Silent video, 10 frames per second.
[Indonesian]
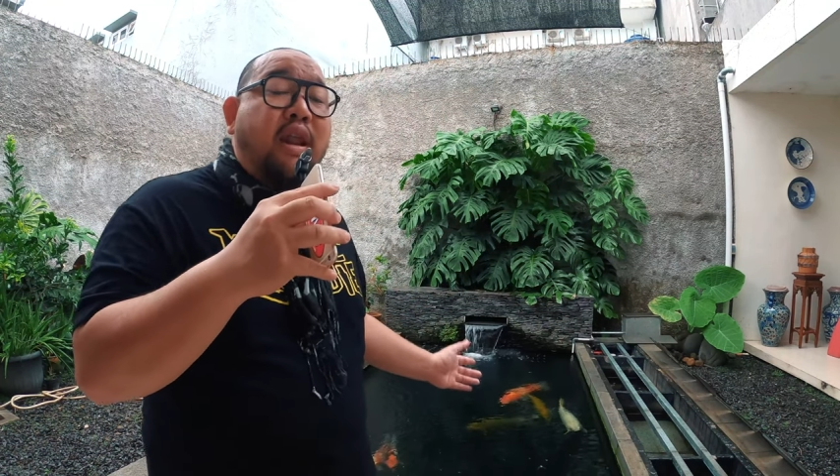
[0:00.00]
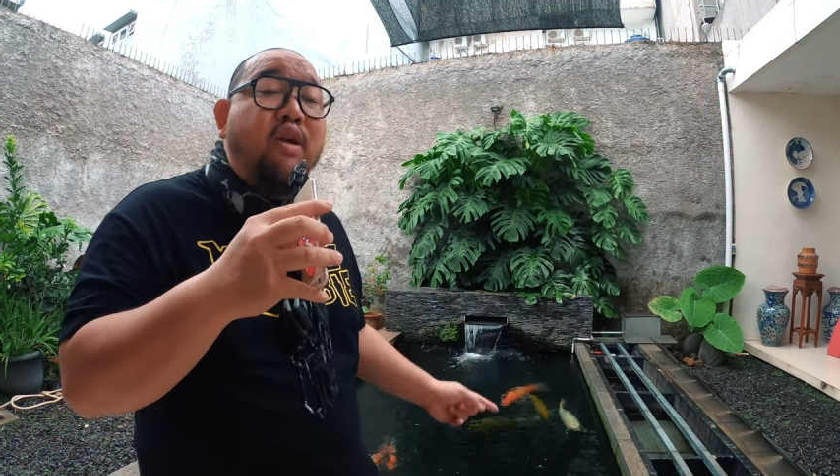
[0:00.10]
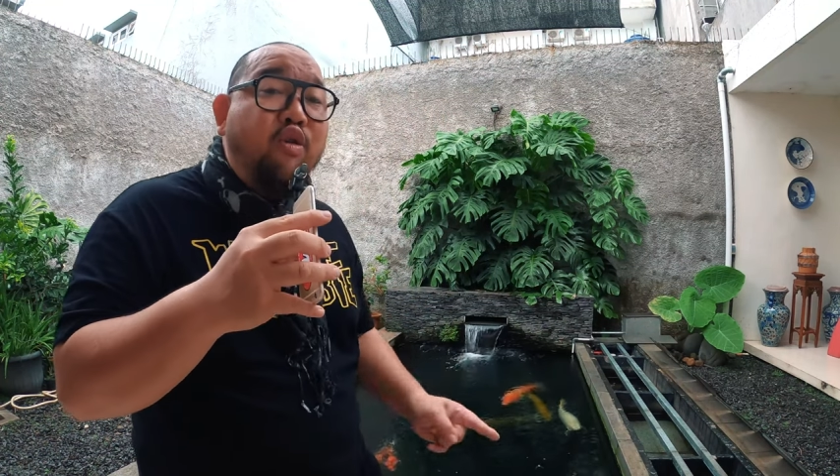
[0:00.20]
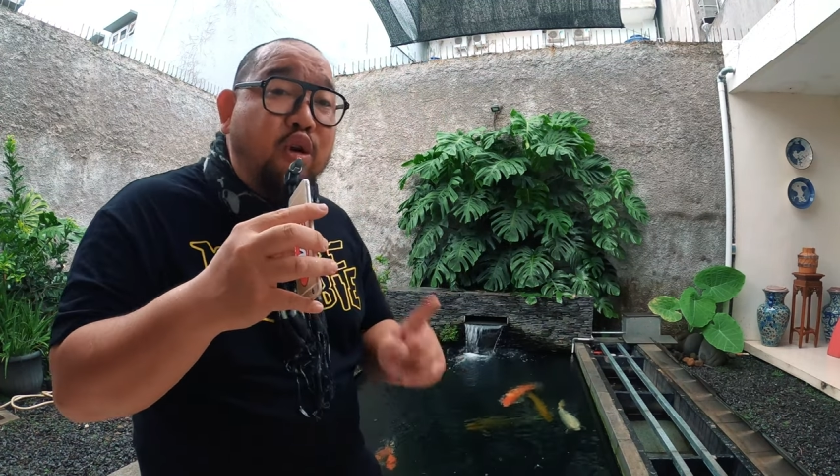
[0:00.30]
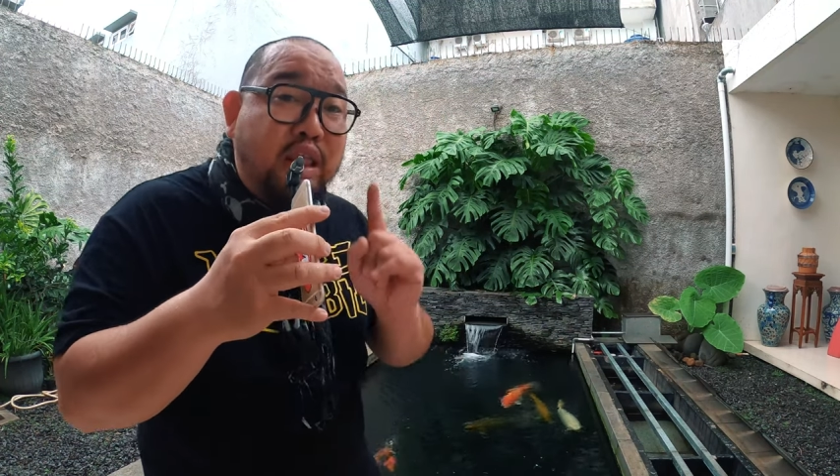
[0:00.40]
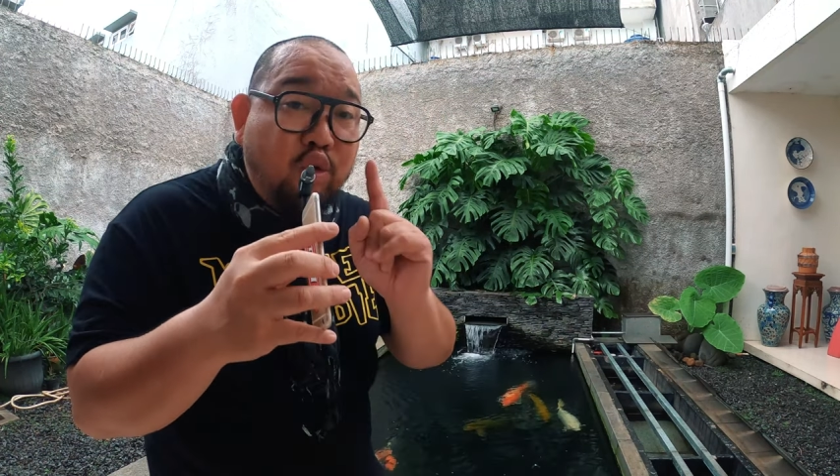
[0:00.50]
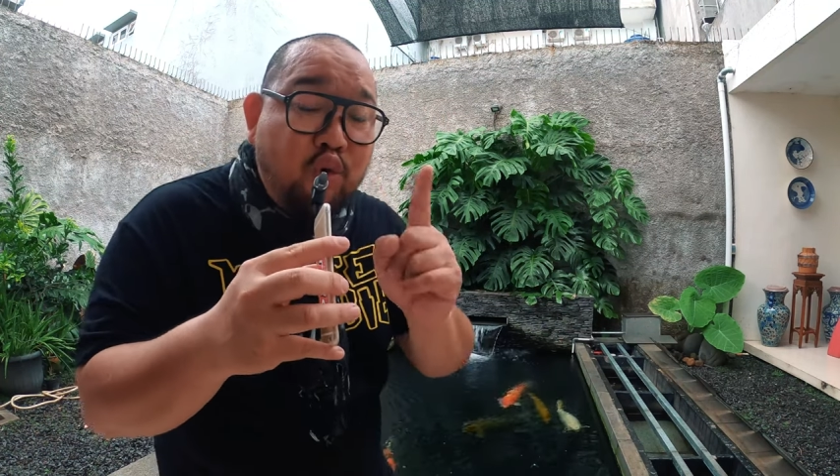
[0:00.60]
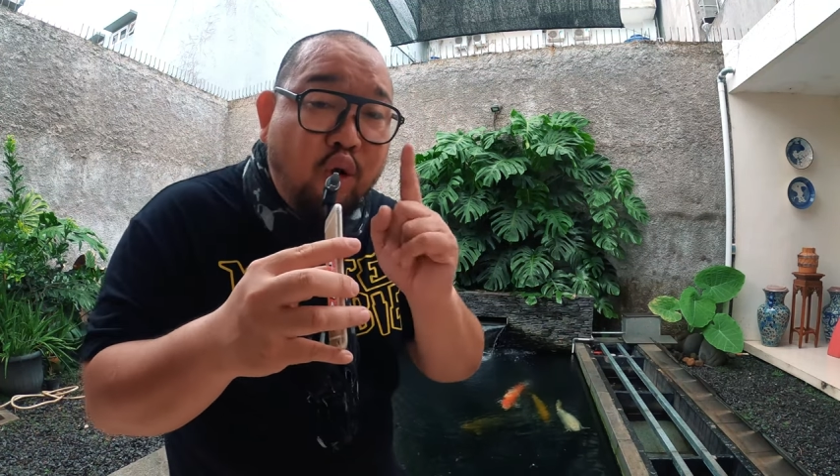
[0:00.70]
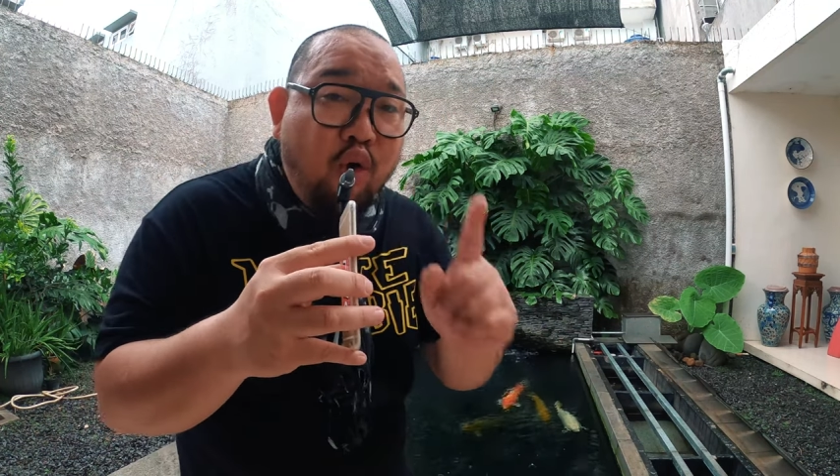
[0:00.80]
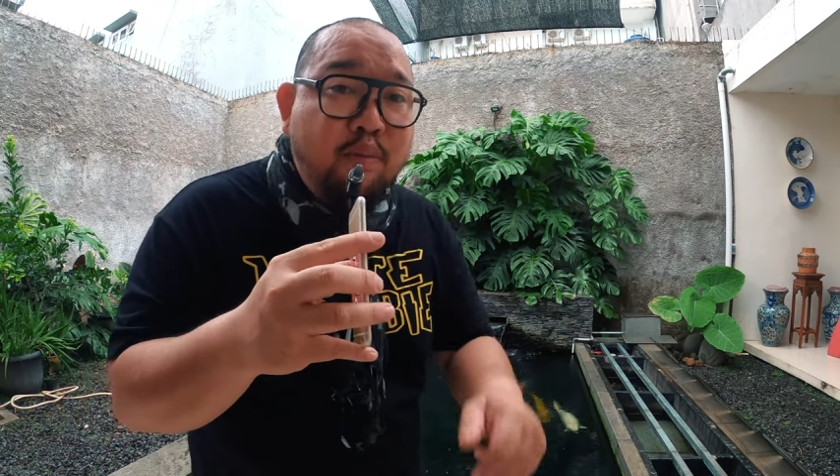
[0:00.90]
dan
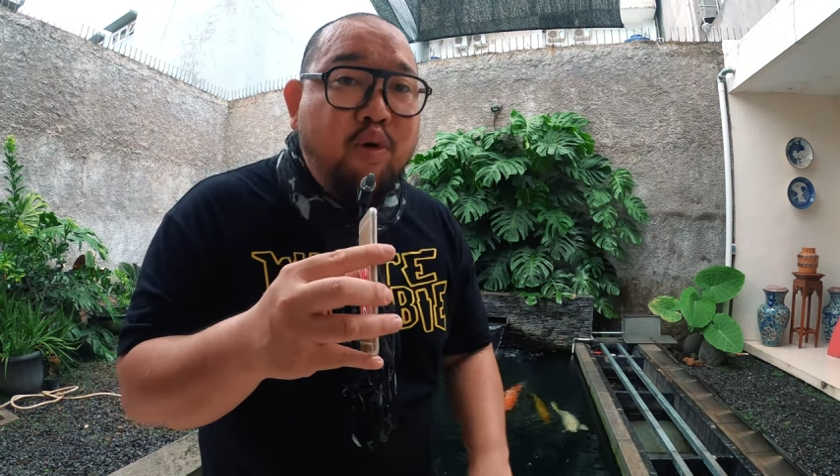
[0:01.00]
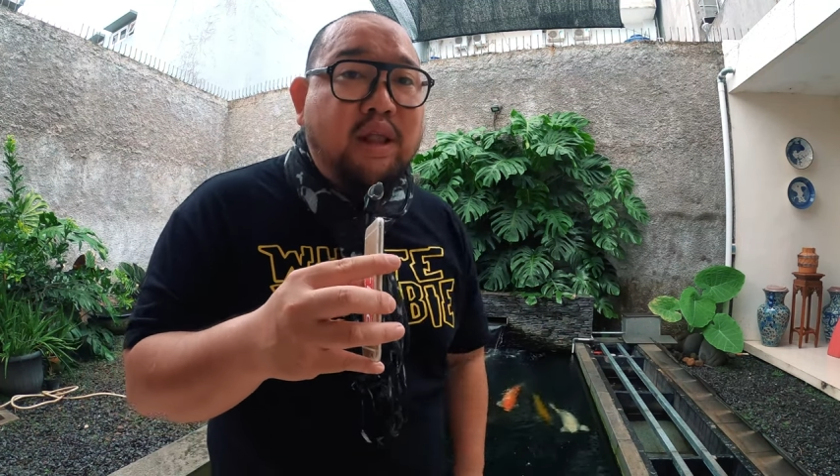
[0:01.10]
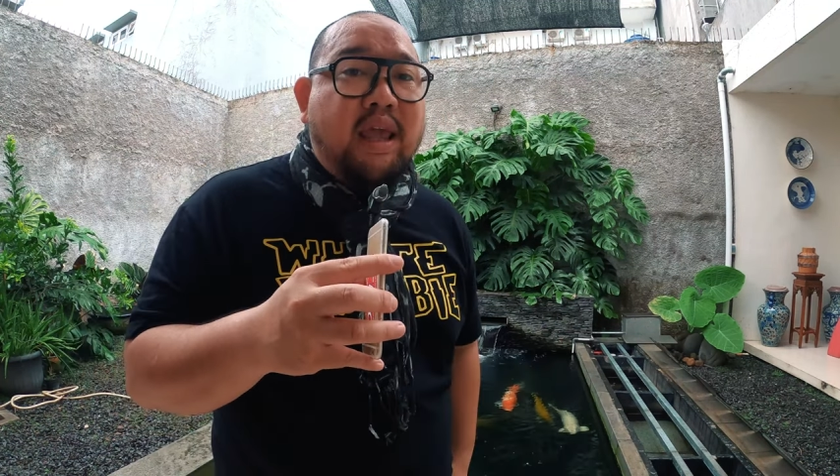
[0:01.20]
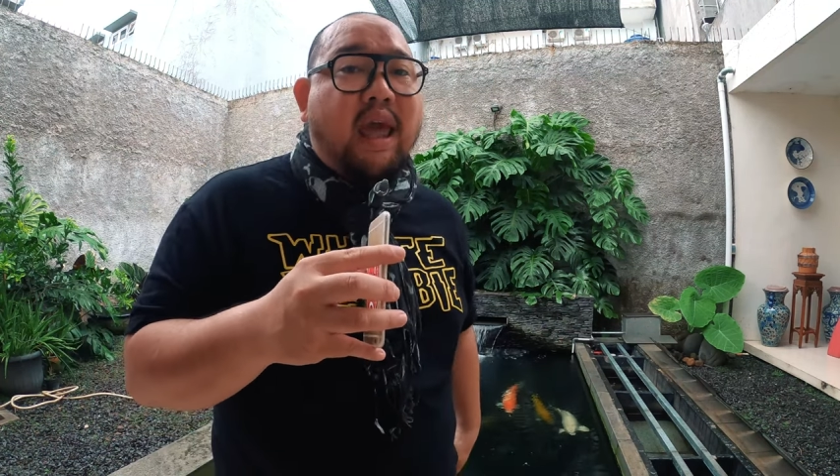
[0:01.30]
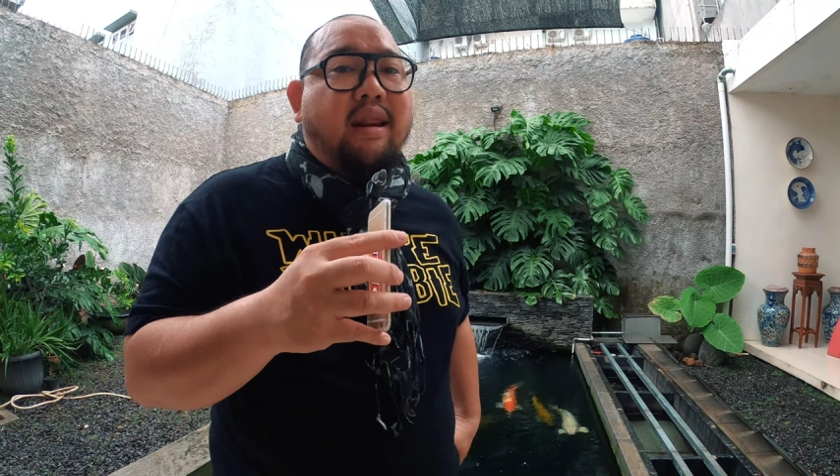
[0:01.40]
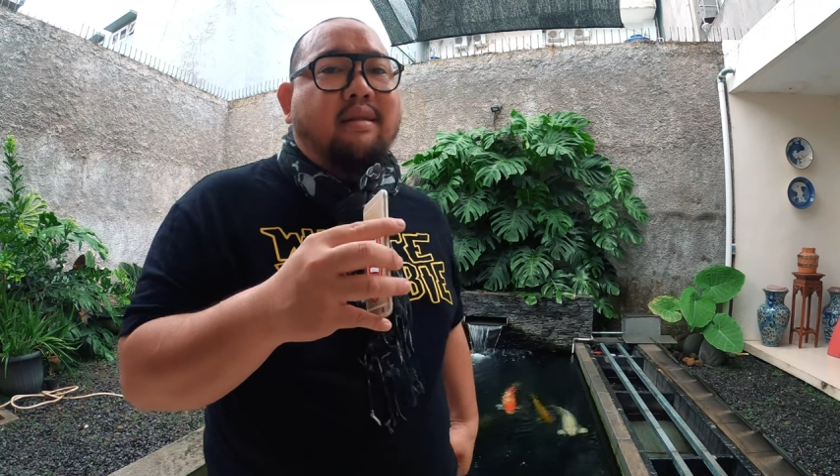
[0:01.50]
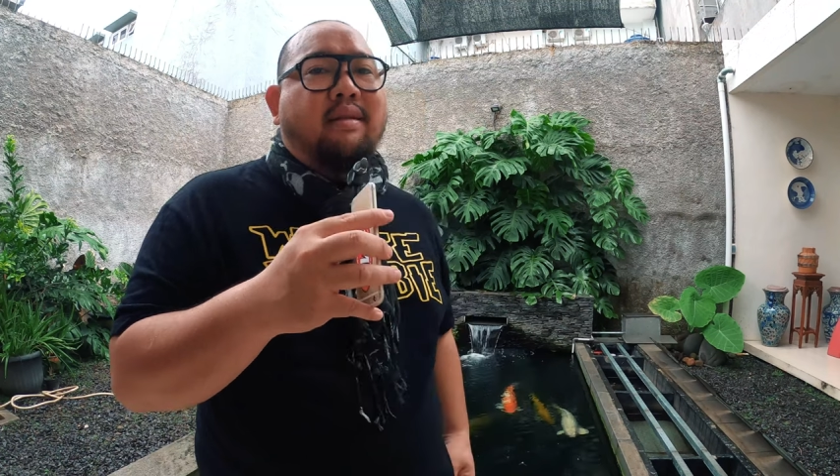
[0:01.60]
itu udah gue buktikan.